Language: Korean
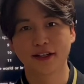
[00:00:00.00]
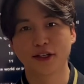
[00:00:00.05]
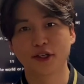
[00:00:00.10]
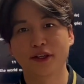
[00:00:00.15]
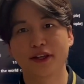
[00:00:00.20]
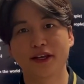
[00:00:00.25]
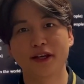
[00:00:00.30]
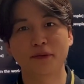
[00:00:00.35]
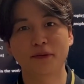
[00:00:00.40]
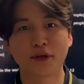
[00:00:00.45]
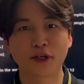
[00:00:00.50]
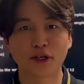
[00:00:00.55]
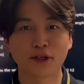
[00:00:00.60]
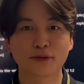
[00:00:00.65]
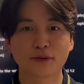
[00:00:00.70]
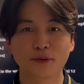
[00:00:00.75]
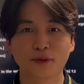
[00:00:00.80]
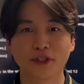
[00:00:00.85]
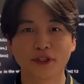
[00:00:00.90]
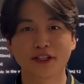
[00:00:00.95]
네,
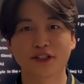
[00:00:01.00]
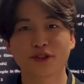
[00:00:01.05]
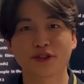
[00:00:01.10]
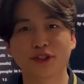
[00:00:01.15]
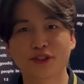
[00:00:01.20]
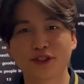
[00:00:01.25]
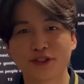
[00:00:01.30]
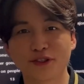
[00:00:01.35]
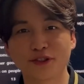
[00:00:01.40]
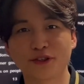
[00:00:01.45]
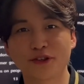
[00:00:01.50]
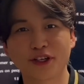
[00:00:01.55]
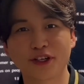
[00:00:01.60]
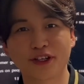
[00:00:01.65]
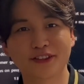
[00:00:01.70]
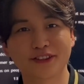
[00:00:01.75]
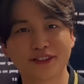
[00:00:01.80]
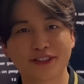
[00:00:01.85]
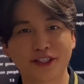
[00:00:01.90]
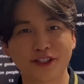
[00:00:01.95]
반갑습니다. 최신
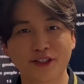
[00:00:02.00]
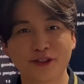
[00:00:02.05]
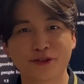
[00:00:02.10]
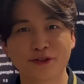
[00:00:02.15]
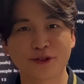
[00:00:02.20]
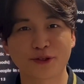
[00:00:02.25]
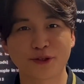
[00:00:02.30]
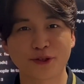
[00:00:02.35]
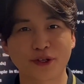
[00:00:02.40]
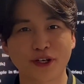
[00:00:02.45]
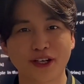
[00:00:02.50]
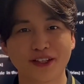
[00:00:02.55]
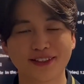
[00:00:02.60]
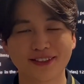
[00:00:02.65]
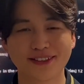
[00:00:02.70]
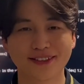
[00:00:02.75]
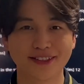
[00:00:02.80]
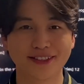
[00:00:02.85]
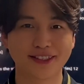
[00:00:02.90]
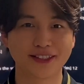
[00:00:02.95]
경향을 제대로
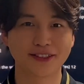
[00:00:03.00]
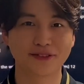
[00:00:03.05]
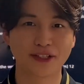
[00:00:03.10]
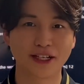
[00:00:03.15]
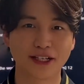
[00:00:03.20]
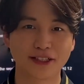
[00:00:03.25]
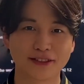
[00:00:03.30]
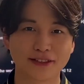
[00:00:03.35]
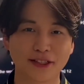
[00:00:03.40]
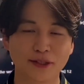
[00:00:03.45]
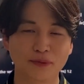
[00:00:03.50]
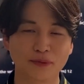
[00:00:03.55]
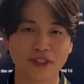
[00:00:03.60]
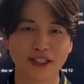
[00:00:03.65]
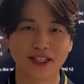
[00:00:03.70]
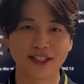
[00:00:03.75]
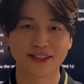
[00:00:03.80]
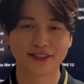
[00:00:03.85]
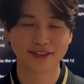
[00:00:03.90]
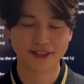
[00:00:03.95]
저격하는 리낀
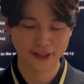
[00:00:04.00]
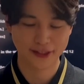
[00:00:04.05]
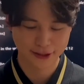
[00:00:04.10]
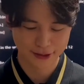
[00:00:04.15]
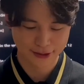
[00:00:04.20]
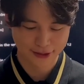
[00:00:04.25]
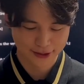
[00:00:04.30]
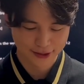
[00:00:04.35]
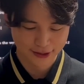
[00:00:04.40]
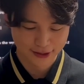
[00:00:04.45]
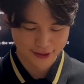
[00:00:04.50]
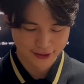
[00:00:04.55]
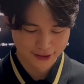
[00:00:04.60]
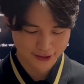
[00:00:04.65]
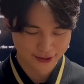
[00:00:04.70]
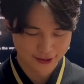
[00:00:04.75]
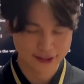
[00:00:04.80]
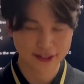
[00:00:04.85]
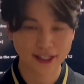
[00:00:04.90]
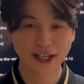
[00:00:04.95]
강사입니다. 네.
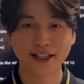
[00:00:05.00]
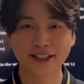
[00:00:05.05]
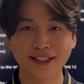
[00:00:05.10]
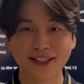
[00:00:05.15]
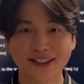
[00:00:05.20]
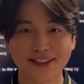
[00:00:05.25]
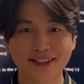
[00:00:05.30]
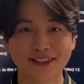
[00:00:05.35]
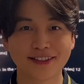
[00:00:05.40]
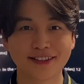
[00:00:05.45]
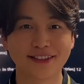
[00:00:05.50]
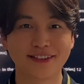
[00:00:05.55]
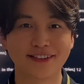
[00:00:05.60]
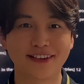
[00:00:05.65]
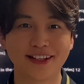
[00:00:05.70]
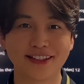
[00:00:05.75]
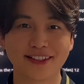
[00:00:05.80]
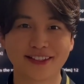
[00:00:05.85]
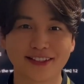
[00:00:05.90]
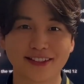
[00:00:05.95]
닉스 IELTS
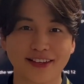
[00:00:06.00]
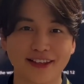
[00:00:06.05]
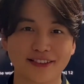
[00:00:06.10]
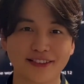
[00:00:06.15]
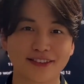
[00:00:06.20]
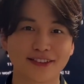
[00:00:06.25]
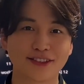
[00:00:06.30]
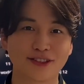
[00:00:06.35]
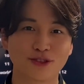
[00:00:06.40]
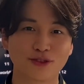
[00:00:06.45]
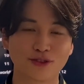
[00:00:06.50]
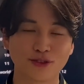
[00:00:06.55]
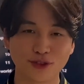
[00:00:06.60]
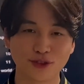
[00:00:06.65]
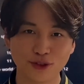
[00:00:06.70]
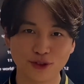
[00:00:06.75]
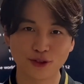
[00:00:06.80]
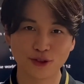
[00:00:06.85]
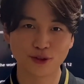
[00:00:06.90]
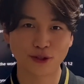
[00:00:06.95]
라이팅 테스크
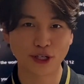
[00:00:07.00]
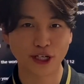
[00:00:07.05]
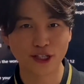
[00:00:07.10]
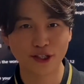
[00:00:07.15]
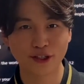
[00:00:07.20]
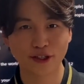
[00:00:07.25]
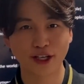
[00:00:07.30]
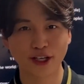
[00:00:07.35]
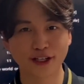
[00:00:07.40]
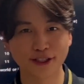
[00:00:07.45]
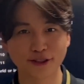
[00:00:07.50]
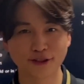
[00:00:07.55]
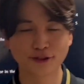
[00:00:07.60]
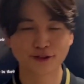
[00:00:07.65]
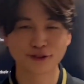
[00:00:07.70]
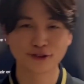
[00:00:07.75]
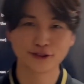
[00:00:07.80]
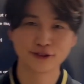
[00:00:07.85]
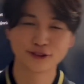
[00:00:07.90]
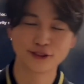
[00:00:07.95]
2 관련해
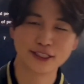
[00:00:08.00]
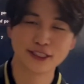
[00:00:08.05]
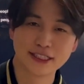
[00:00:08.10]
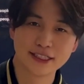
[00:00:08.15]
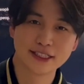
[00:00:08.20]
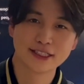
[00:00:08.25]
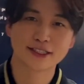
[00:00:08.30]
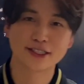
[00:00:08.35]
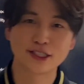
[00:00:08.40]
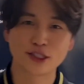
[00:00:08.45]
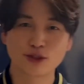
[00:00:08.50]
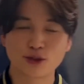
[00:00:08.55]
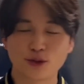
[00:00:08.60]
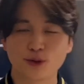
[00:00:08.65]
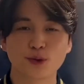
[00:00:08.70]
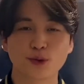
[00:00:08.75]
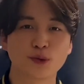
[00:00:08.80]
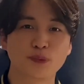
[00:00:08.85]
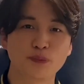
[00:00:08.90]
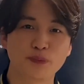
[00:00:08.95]
가지고
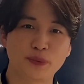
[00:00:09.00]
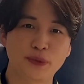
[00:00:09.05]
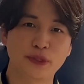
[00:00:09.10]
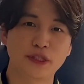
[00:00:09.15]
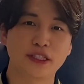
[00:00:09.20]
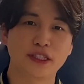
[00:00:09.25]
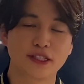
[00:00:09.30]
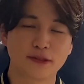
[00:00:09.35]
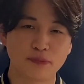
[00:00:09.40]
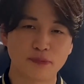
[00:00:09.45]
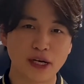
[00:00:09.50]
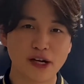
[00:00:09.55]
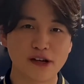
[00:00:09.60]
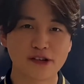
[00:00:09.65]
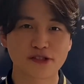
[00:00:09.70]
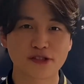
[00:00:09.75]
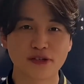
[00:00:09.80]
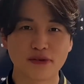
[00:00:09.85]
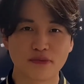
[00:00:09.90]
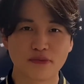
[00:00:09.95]
기출 토픽
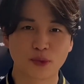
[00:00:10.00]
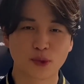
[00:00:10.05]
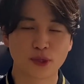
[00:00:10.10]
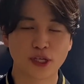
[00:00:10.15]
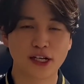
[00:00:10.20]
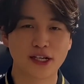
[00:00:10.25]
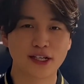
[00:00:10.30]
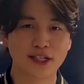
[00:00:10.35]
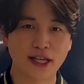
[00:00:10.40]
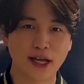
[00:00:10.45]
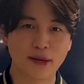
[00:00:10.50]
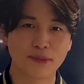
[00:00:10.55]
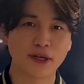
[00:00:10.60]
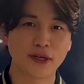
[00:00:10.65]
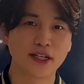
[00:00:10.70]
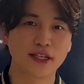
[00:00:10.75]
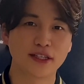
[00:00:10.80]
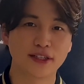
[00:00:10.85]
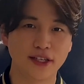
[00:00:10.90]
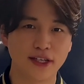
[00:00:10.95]
8점 모델
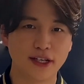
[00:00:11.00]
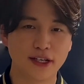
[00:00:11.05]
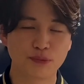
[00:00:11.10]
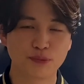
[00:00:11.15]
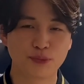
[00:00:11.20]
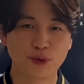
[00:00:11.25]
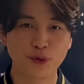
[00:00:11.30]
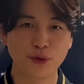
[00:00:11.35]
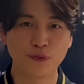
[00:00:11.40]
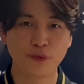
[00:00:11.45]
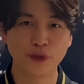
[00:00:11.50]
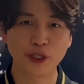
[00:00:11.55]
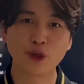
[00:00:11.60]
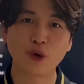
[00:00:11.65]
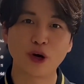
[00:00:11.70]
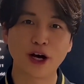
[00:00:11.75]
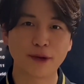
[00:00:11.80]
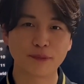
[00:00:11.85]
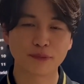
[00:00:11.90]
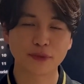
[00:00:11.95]
답안에 대한
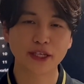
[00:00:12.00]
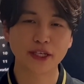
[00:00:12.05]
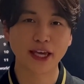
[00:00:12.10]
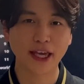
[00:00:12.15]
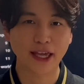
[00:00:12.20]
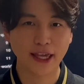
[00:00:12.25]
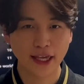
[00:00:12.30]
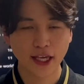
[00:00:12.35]
브리핑과 함께